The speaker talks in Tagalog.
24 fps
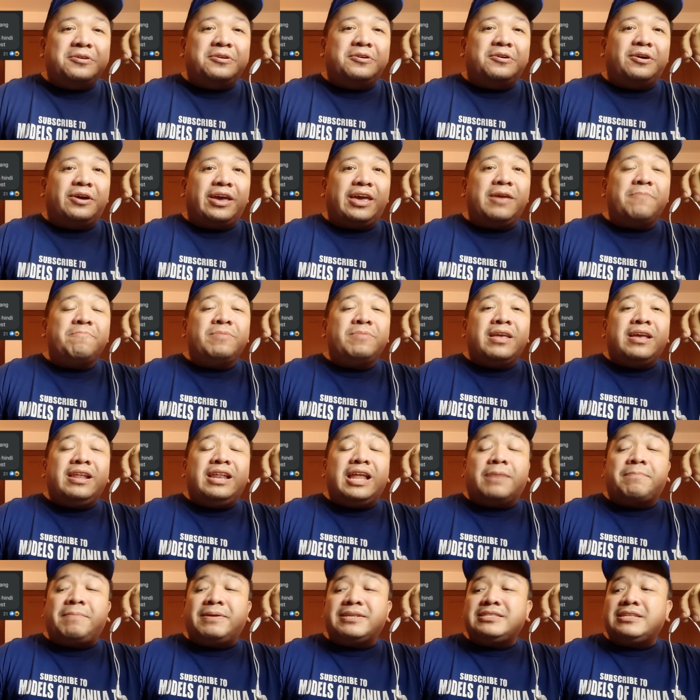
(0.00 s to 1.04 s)
Okay?
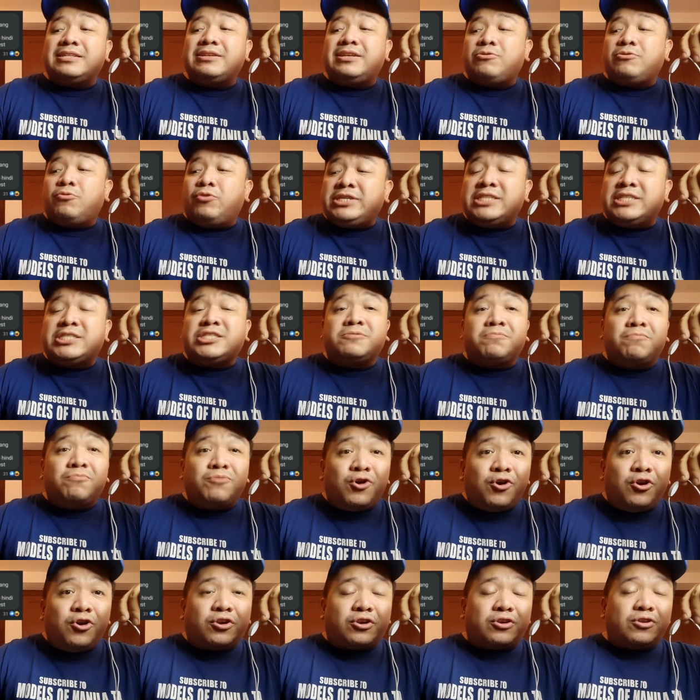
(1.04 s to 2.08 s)
Lagpas, which is
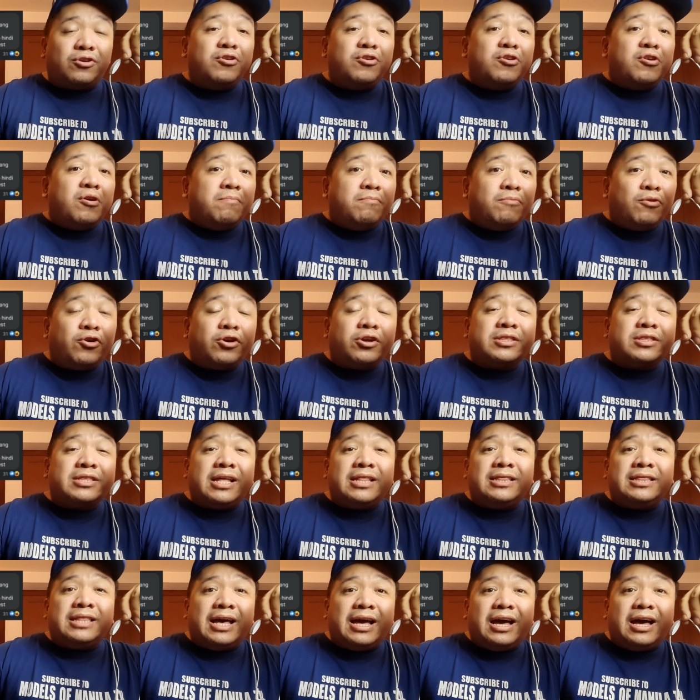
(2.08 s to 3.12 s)
more, more
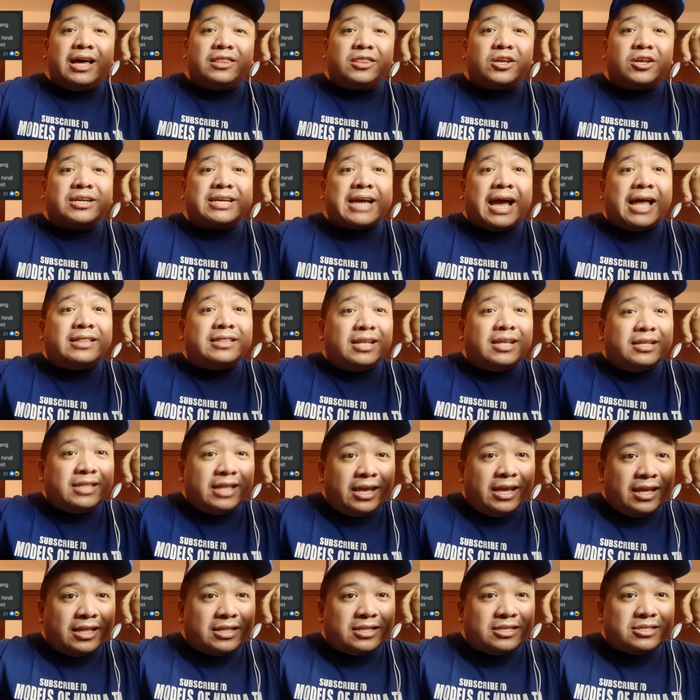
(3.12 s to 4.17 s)
than the other
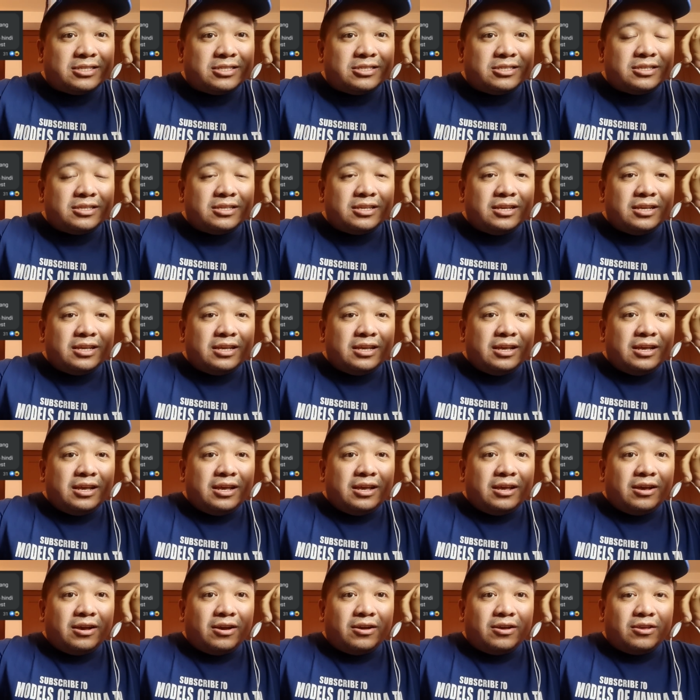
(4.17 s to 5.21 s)
candidates.
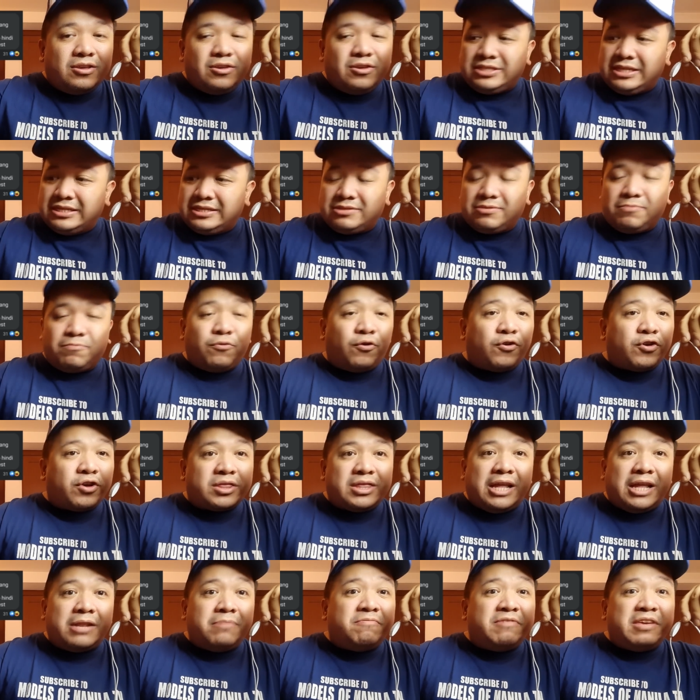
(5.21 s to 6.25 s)
More
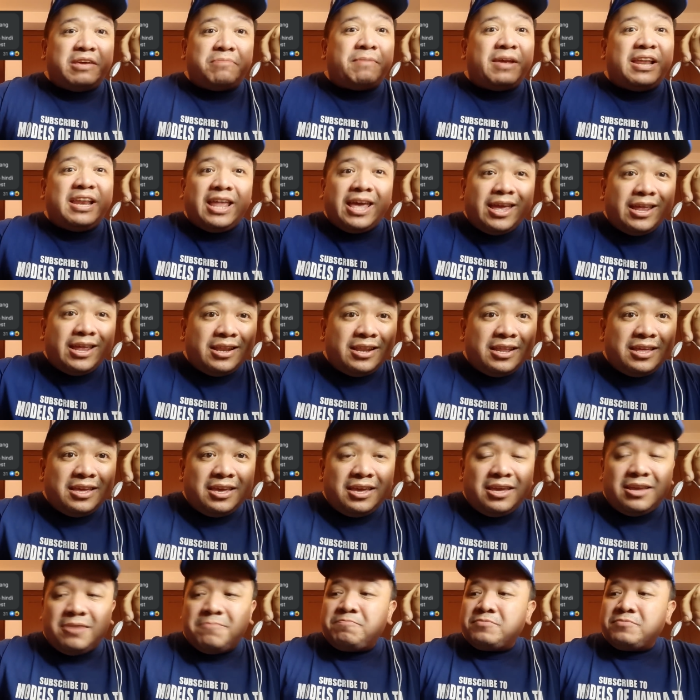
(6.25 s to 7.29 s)
than VP
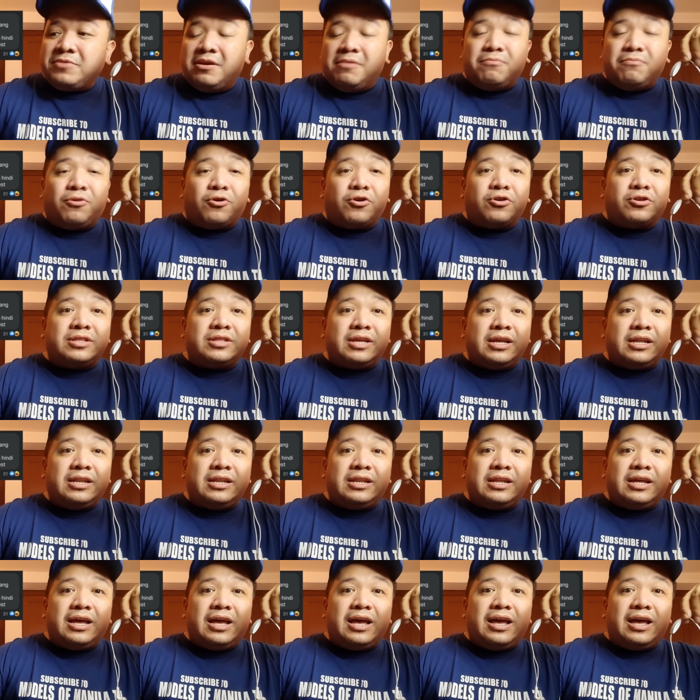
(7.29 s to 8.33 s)
Lenny, more
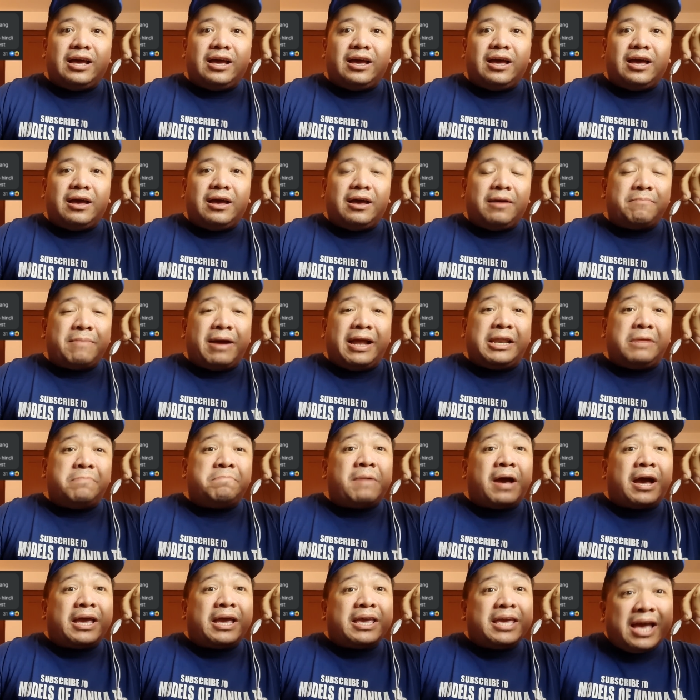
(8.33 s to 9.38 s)
than na uh, Manny
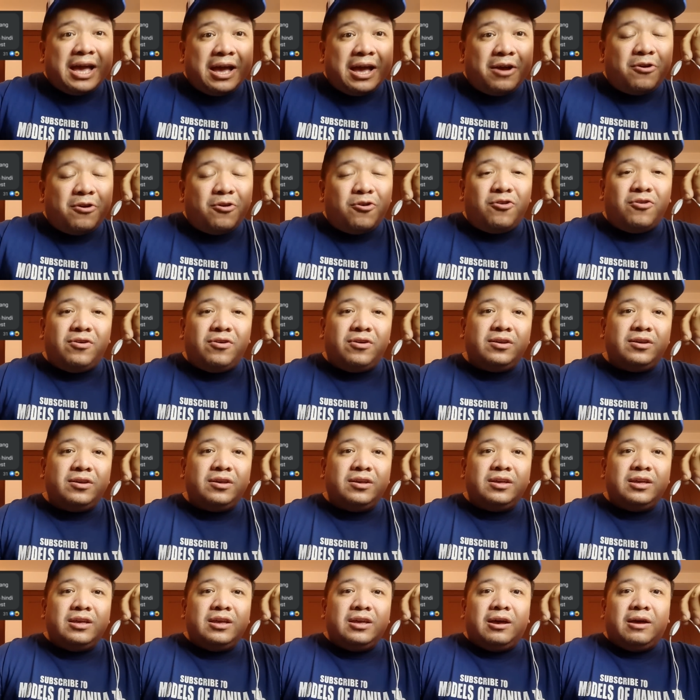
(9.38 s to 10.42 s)
Pacquiao,
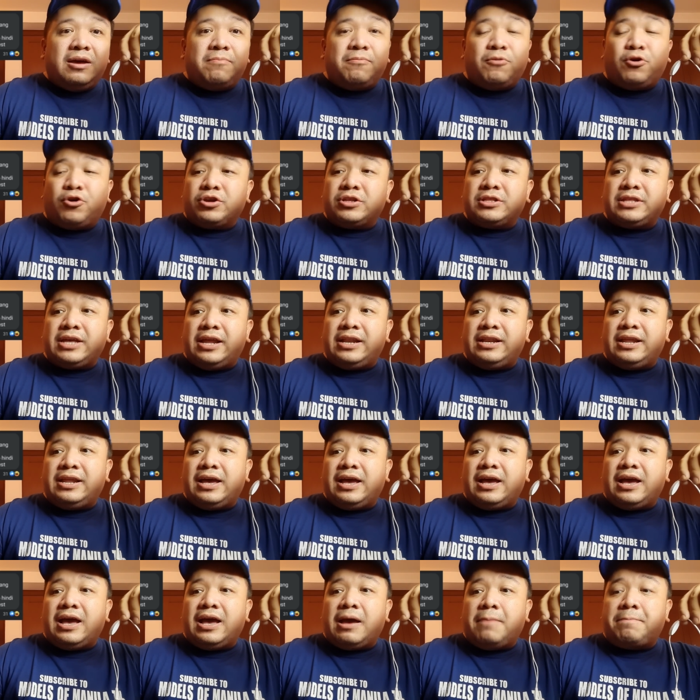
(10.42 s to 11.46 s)
more than
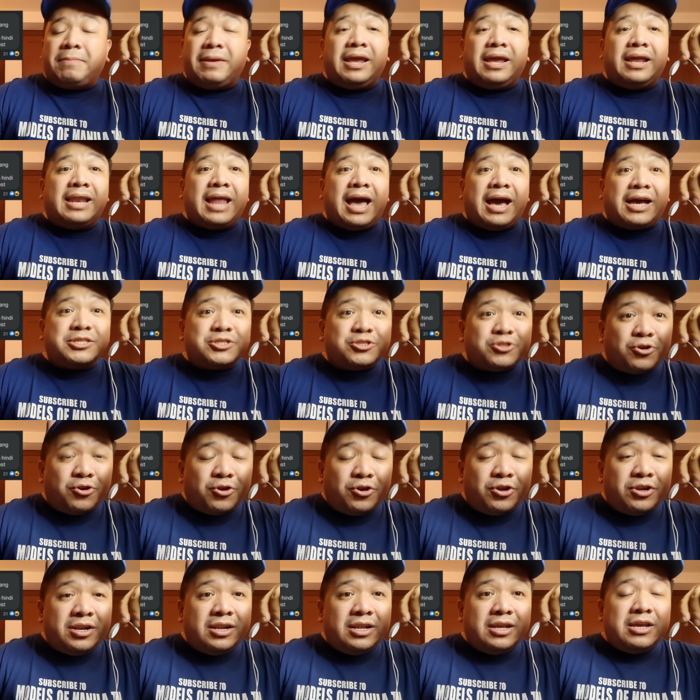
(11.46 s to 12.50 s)
na uh, Ping
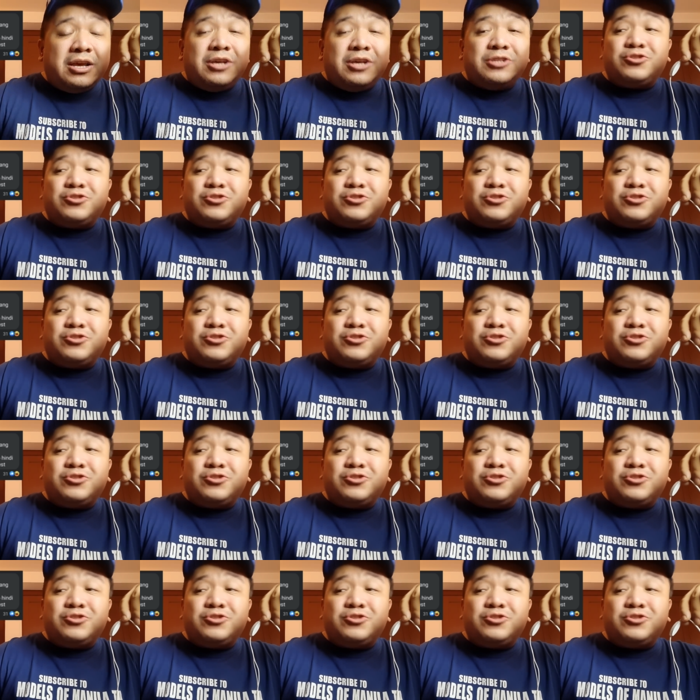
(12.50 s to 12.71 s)
Lacson.